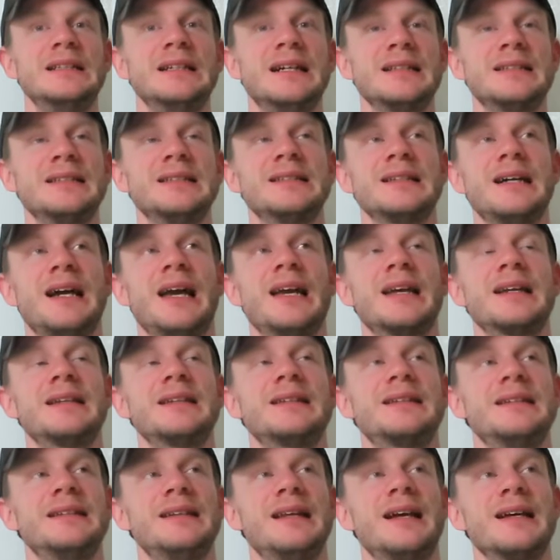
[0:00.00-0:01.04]
Da hatte ich
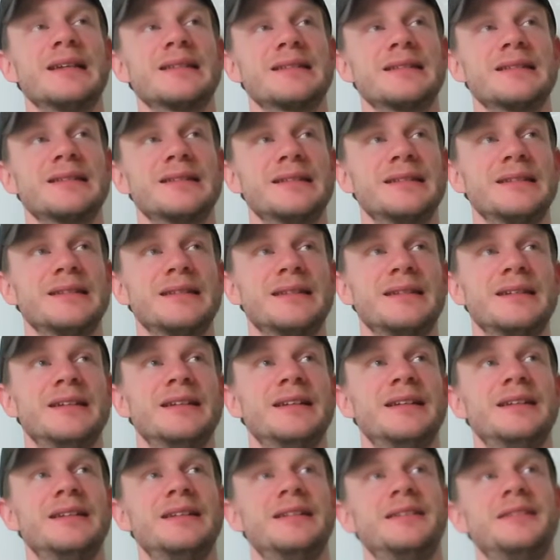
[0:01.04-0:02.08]
eigentlich den ersten
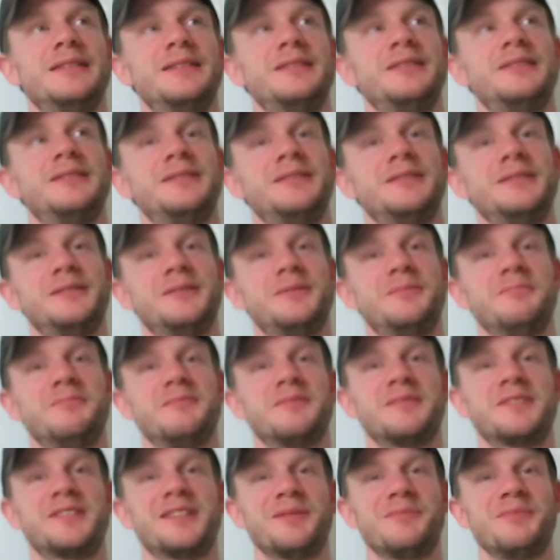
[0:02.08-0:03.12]
äh,
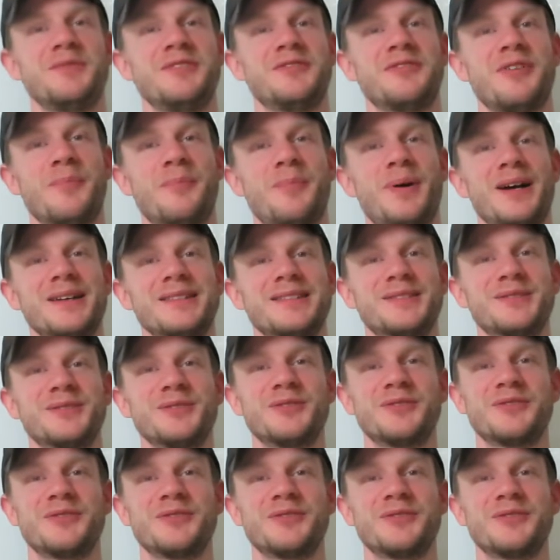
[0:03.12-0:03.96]
Termin verpasst.